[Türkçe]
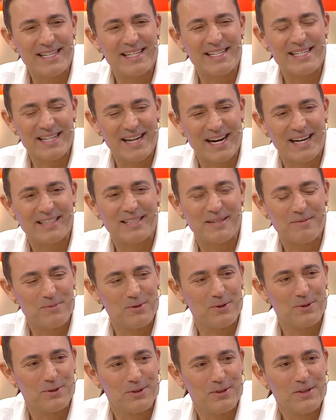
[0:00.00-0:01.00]
girsin artık
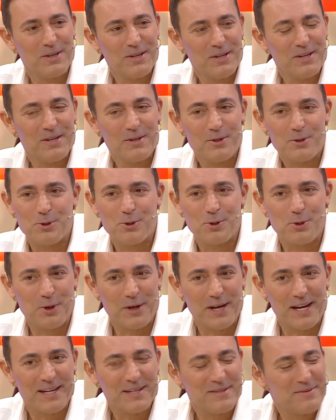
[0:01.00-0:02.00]
bu
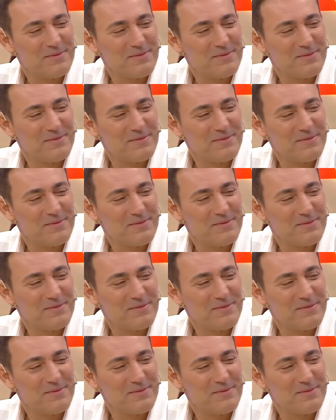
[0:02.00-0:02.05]
stüdyoya.